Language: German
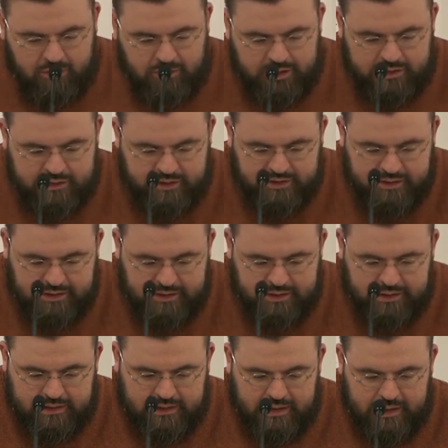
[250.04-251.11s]
Und
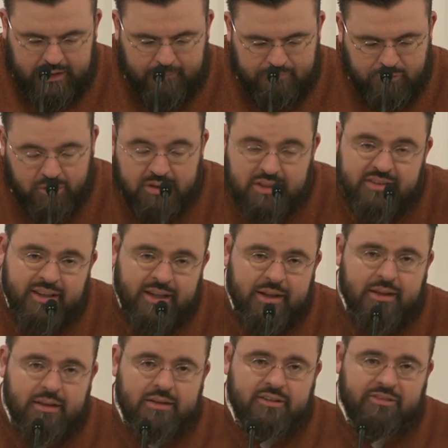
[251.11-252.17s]
und
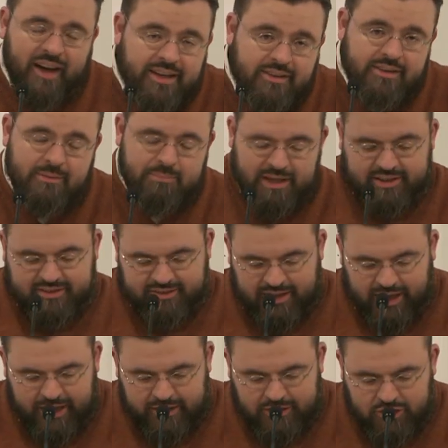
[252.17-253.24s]
dieser zweite
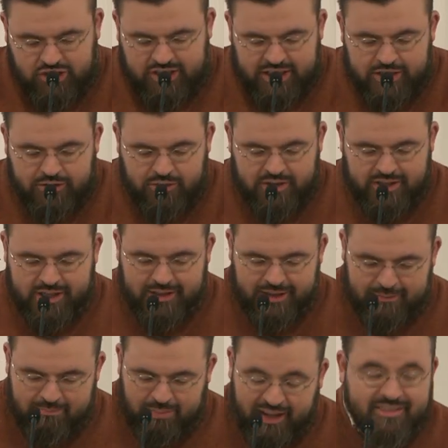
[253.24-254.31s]
Gebetstag steht unter
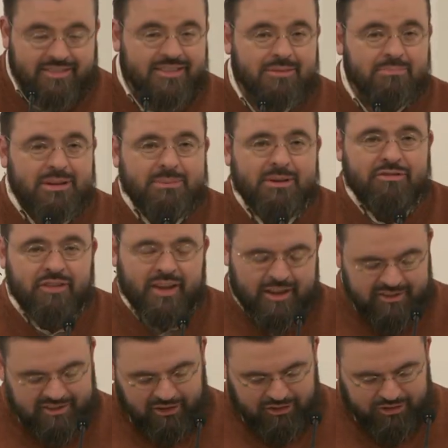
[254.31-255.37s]
dem passenden
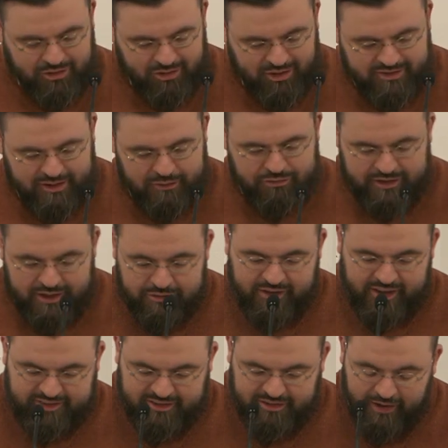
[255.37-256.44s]
Bibelvers aus Kolosser 4,
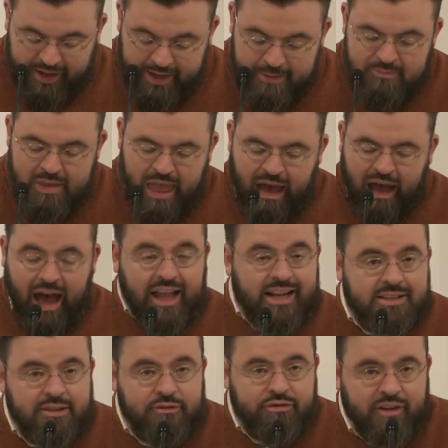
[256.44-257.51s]
Vers 2.
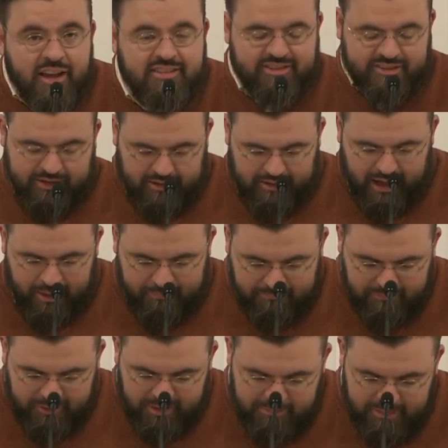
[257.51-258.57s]
Haltet fest
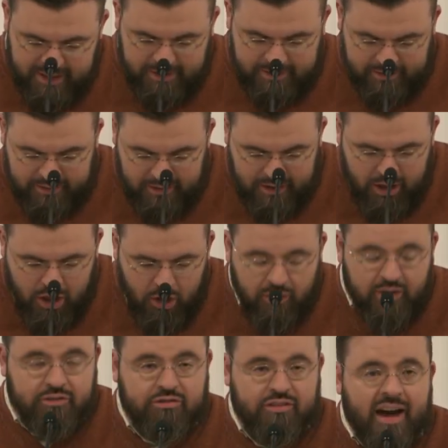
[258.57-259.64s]
am Gebet
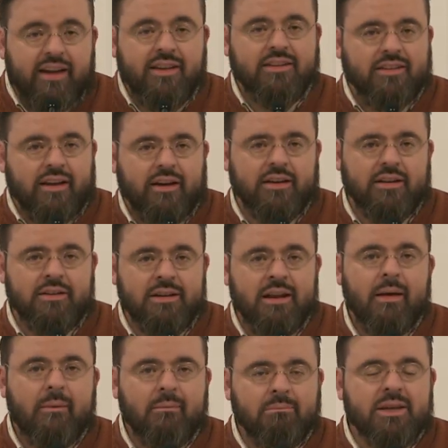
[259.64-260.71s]
und wacht darin
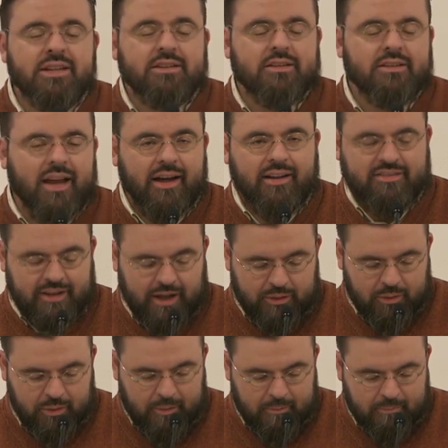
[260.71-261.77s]
mit
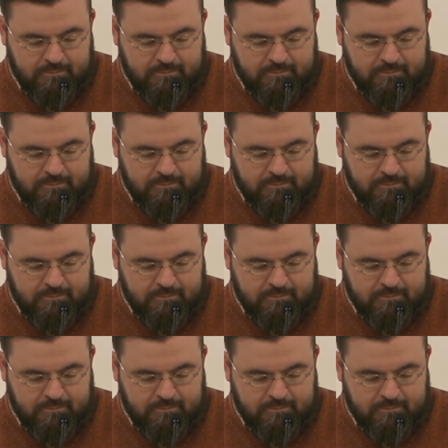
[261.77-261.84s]
Danksagung.